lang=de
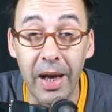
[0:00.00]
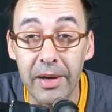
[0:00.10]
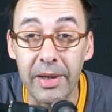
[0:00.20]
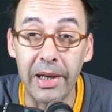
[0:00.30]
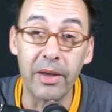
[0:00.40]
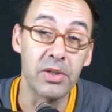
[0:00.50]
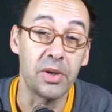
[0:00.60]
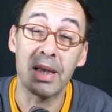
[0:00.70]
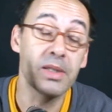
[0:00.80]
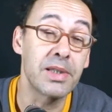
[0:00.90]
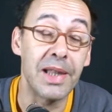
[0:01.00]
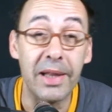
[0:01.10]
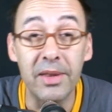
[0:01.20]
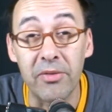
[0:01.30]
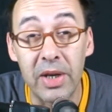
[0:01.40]
Nachteile. Also erstens
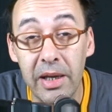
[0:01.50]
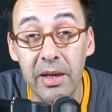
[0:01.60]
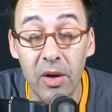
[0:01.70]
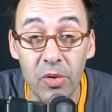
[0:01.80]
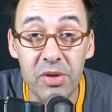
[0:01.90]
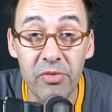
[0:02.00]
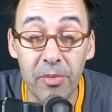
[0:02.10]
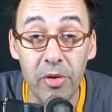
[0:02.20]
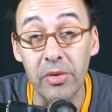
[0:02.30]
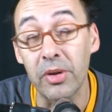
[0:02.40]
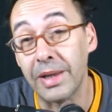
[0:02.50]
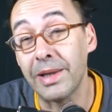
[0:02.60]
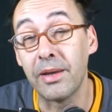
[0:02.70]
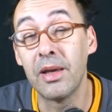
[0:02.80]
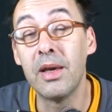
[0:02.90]
leiden die wirklich großen Vermögen deutlich